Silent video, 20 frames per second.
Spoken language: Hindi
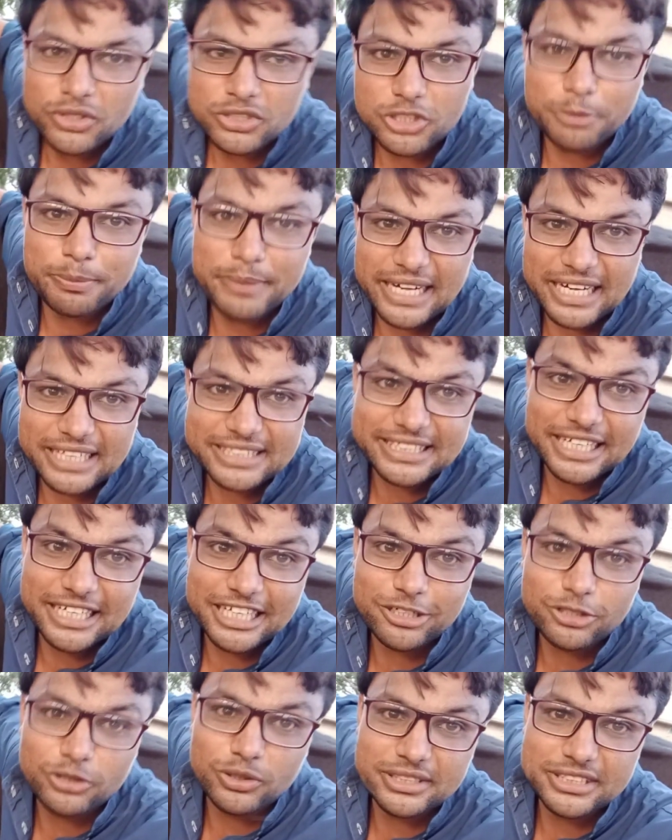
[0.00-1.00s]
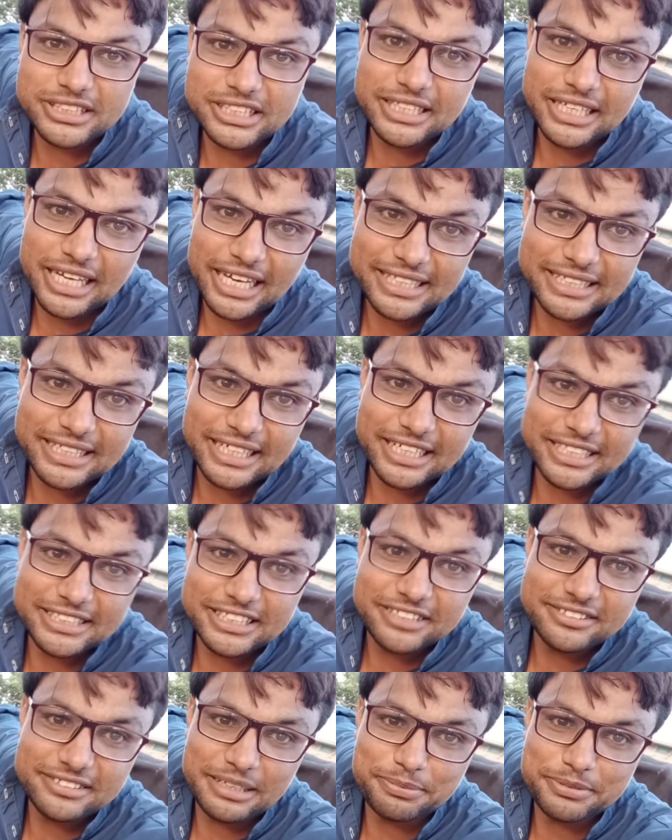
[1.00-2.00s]
तो मेरा चैनल को जी लाइक करें जी
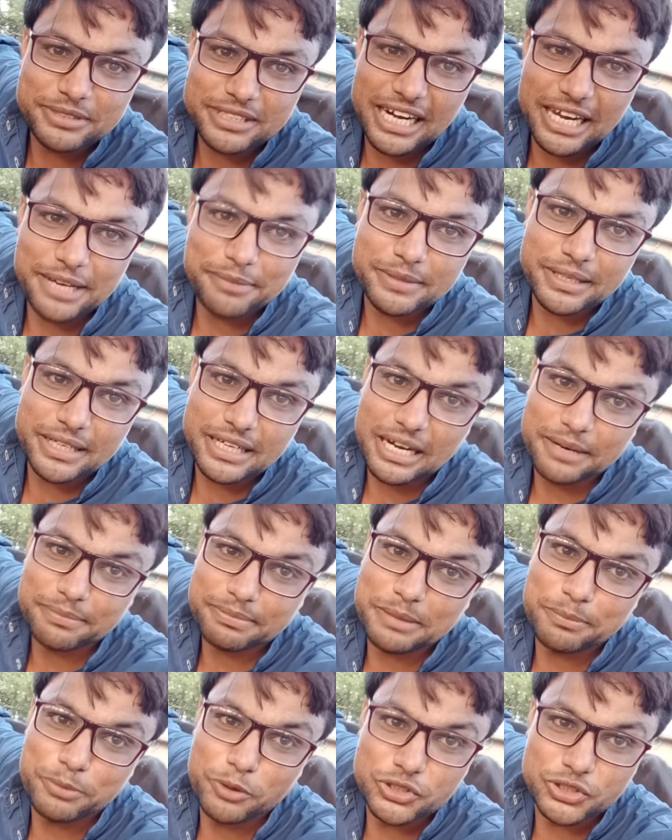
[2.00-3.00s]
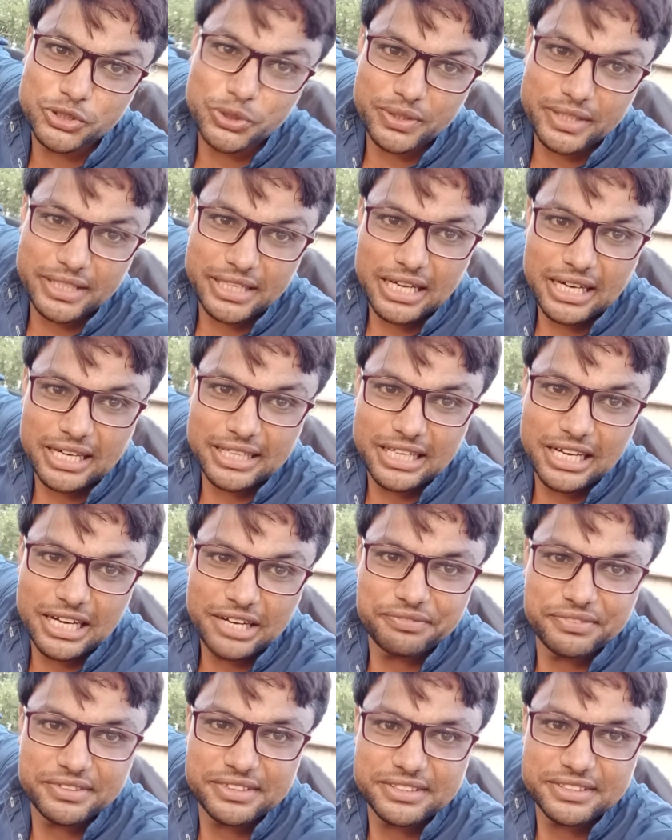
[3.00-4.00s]
सब्सक्राइब करें आपका बहुत शुक्रिया अल्लाह
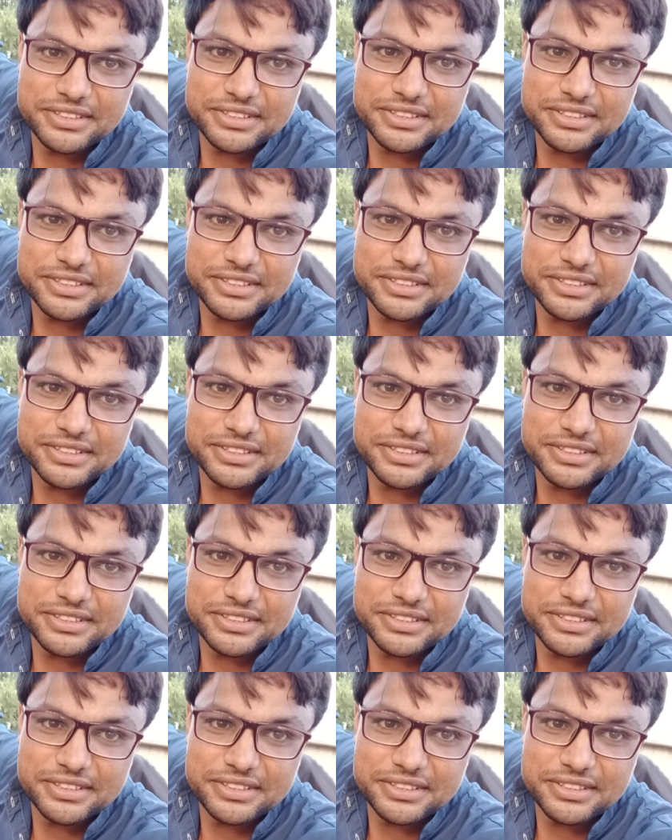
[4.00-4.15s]
हाफिज़